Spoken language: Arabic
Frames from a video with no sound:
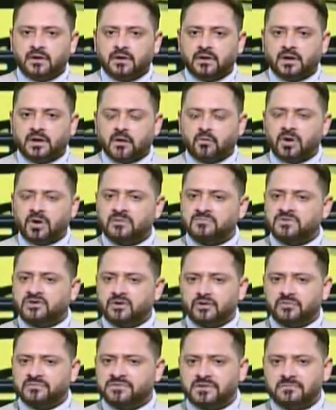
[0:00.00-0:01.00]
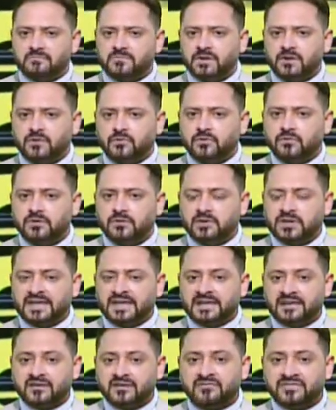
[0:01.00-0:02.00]
آه، او 55 مليون
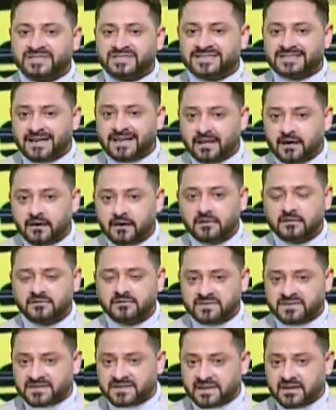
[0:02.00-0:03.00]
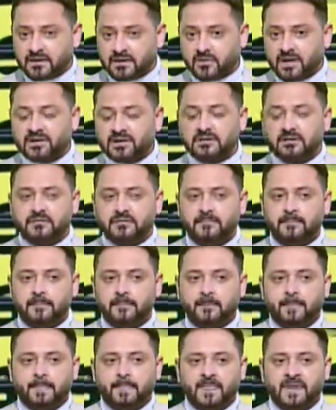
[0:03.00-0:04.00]
جنيه في السنه السنه الواحده
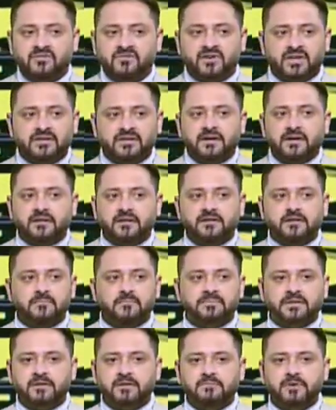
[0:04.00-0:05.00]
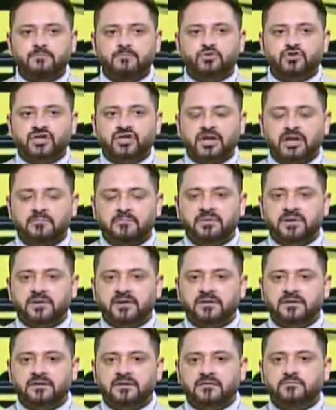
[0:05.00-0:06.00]
فانت كده بتعمل مشكله
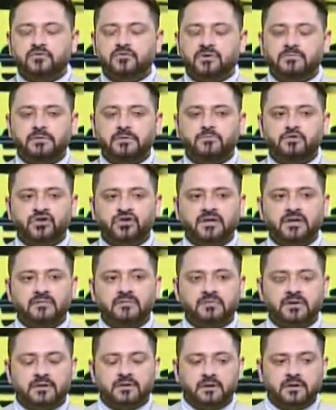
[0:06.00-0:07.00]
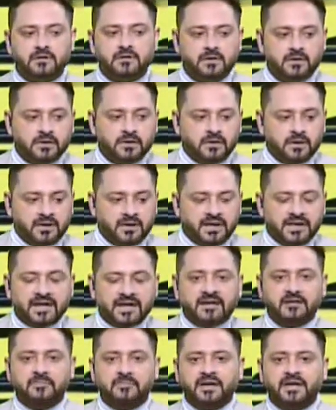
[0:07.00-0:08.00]
كبيره جدا وبتعمل مشكله كبيره
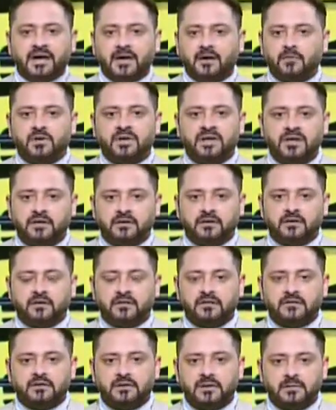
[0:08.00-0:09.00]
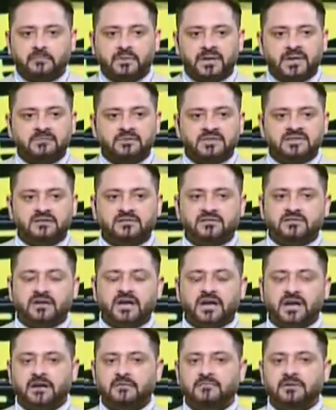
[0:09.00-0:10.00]
للعيبه اللي حواليك لما انا مثلا
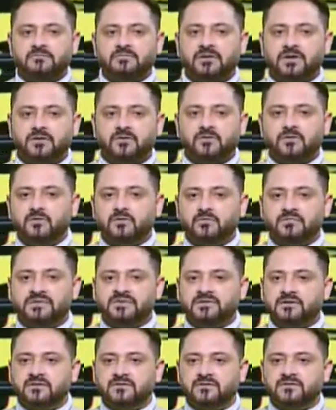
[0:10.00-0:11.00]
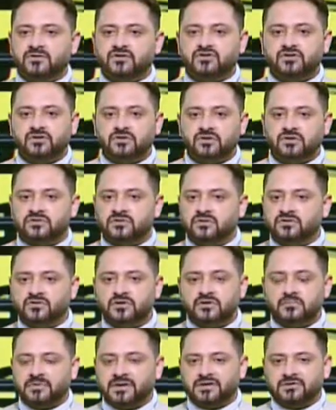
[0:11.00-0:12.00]
طارق حامد بياخد له مثلا 12
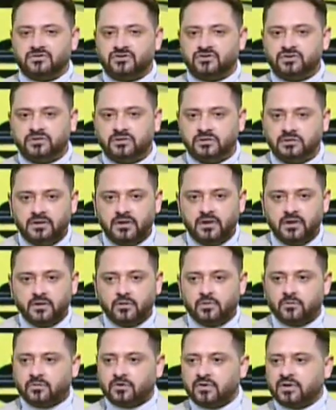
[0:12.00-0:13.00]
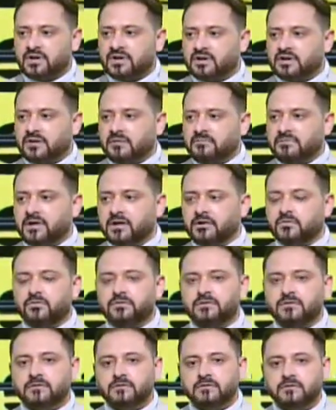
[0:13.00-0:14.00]
13 14 والراجل ده
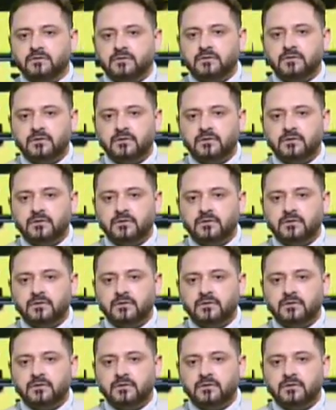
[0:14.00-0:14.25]
بياخد 50